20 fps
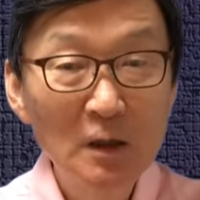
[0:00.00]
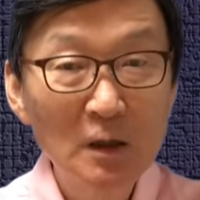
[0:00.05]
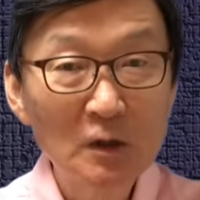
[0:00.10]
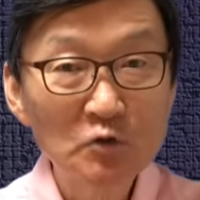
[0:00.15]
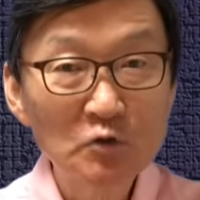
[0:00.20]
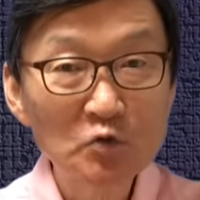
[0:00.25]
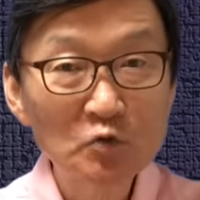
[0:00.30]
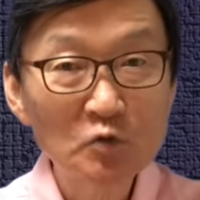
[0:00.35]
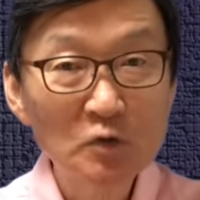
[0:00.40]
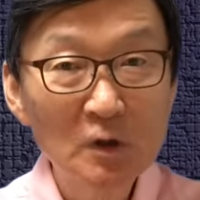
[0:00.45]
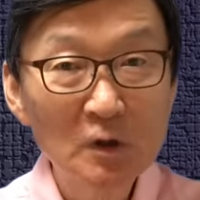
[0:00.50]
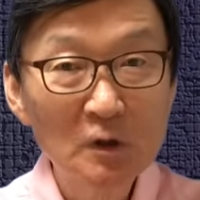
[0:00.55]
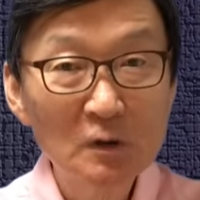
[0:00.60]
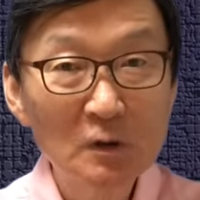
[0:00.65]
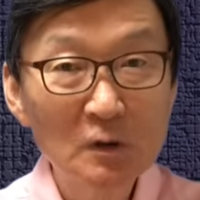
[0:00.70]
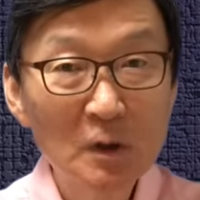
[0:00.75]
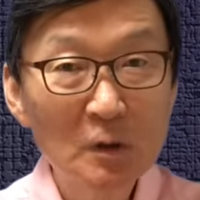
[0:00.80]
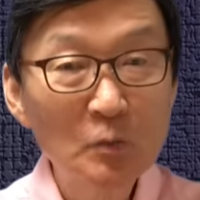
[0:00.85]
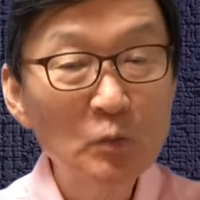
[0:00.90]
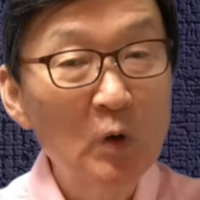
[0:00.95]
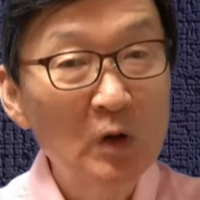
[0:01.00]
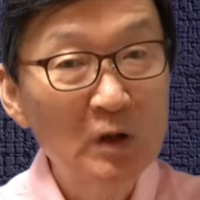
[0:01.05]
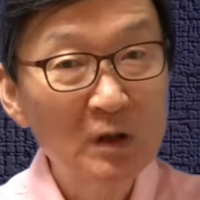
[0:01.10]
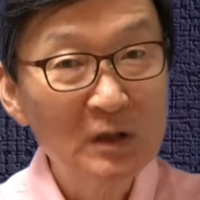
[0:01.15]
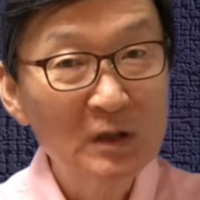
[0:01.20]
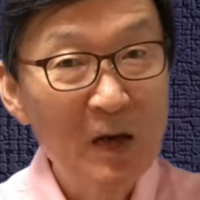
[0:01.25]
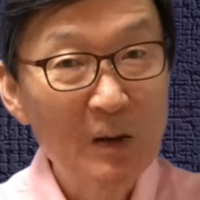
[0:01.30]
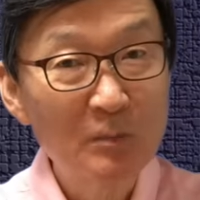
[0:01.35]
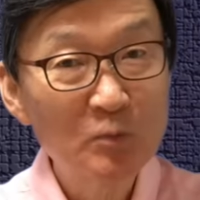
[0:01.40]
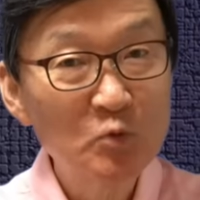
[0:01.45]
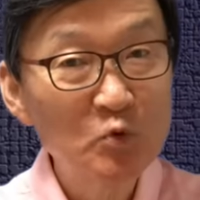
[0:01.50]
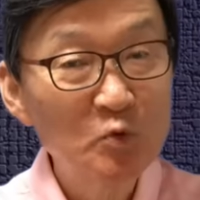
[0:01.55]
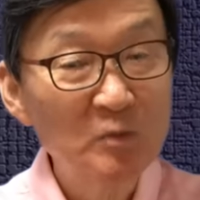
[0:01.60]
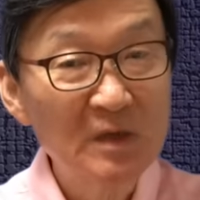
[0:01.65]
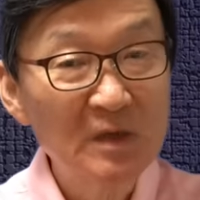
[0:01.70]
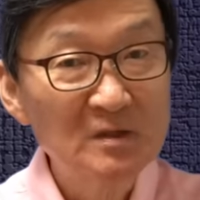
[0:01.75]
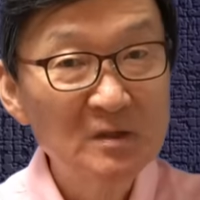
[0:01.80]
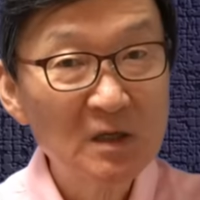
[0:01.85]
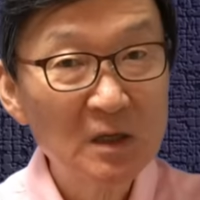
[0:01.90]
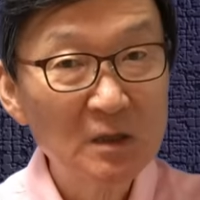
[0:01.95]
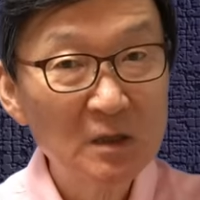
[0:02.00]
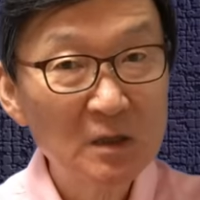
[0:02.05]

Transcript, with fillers: 중국인 뭐이 감투 몇 자리